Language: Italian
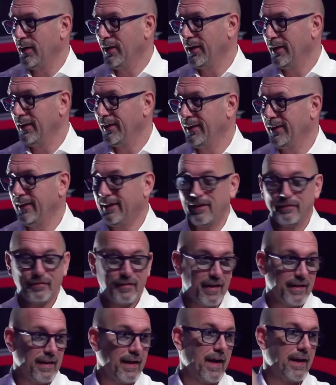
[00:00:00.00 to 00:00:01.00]
a, a
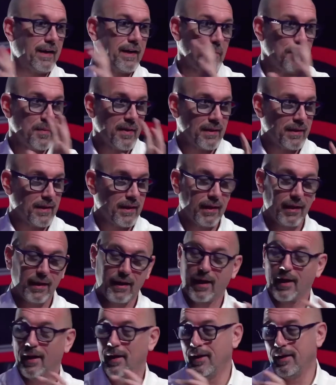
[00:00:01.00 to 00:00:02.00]
fare, anche perché
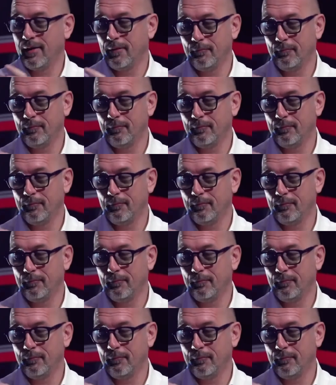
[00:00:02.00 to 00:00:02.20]
a,